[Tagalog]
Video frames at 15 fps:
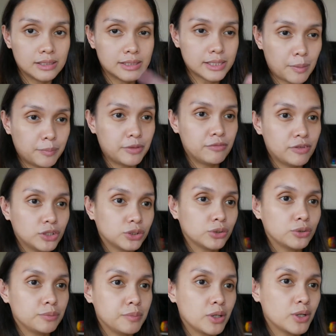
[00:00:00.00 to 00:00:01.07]

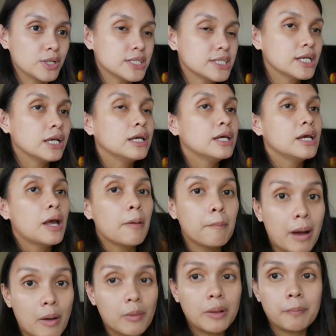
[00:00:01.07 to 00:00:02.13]
subdivision because
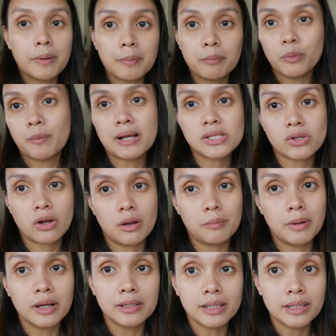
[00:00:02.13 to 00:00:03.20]
bawal pang pumasok ang mga